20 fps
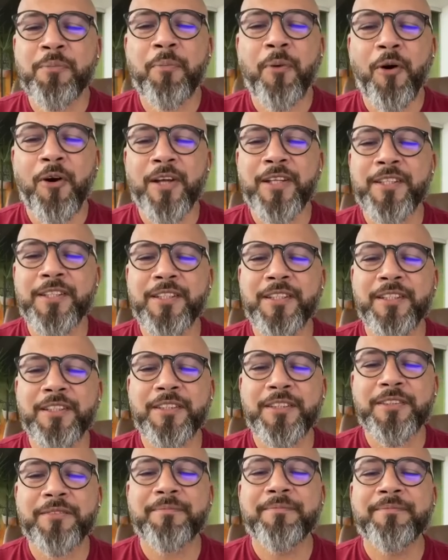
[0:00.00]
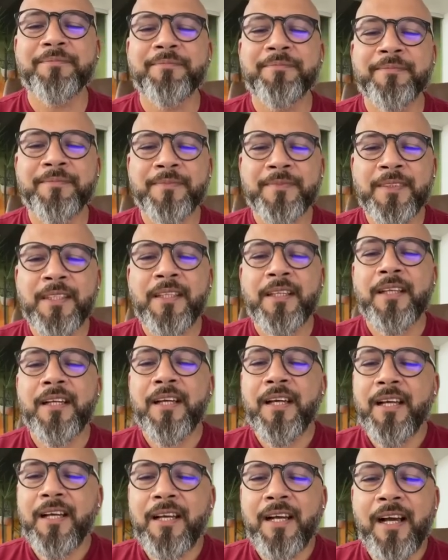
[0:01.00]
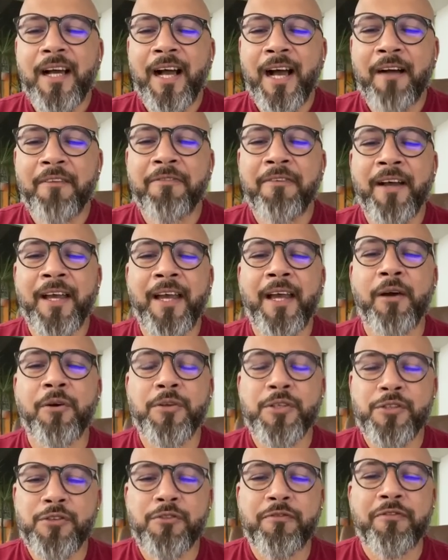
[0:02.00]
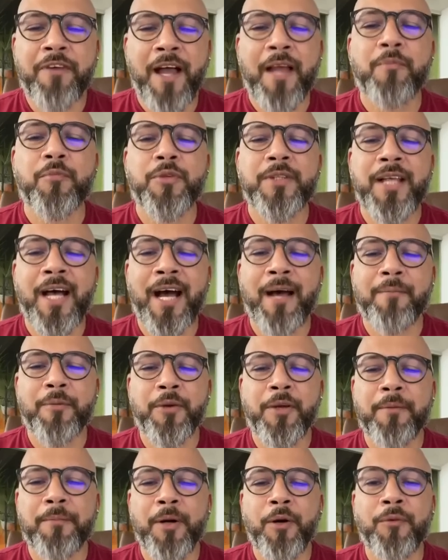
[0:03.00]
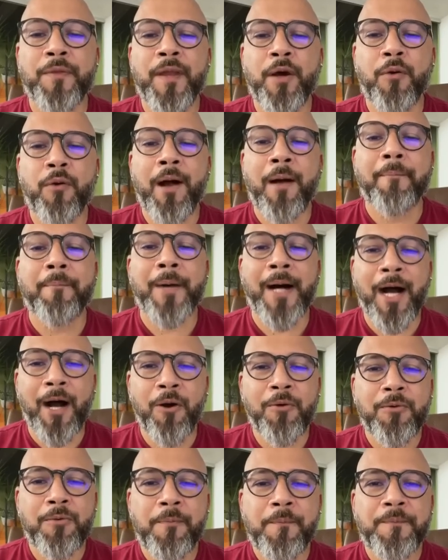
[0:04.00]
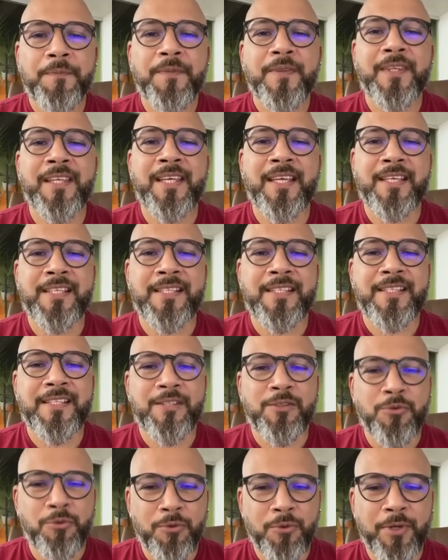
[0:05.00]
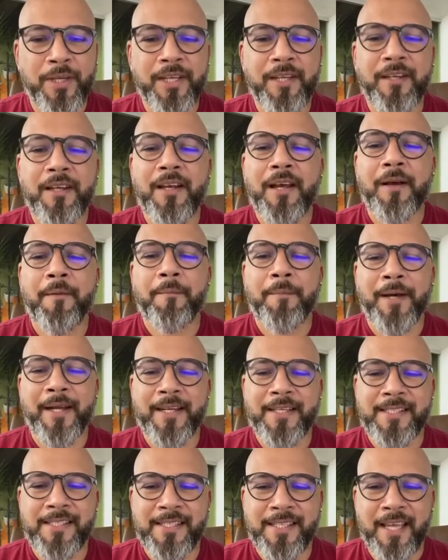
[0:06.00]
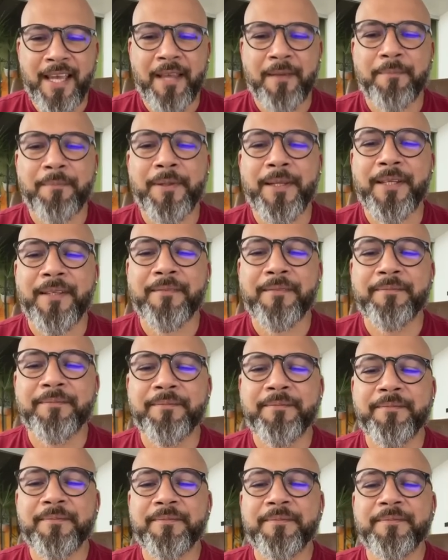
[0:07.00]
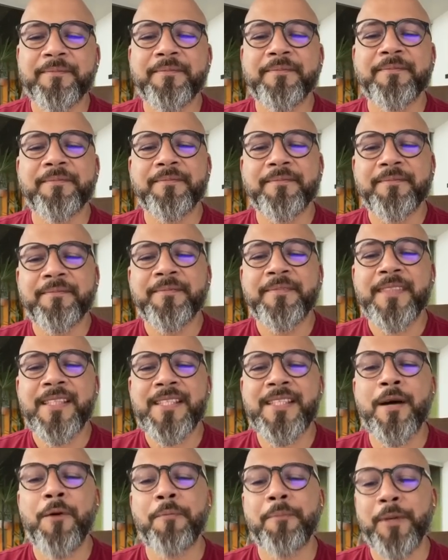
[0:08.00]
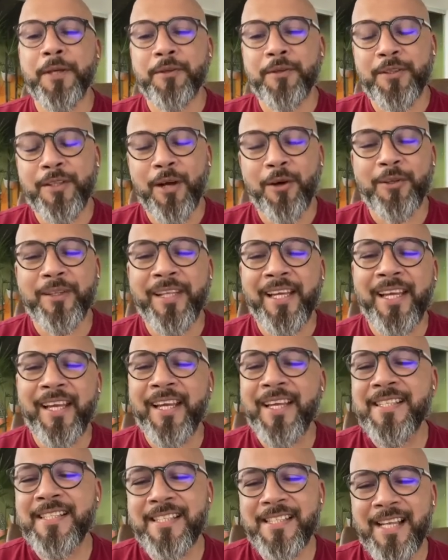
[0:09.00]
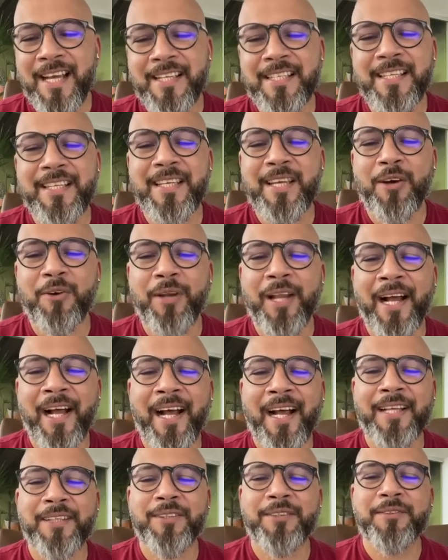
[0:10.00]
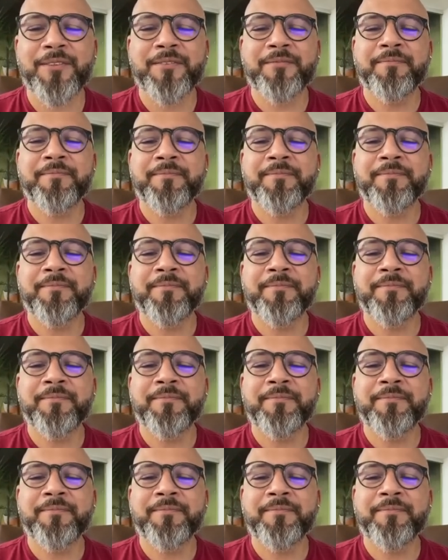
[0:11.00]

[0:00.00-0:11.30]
Pontes. Rafael, isso vai mudar, meu irmão. Não há mal que dure para sempre. São Pedro da Aldeia, cidade aqui ao lado.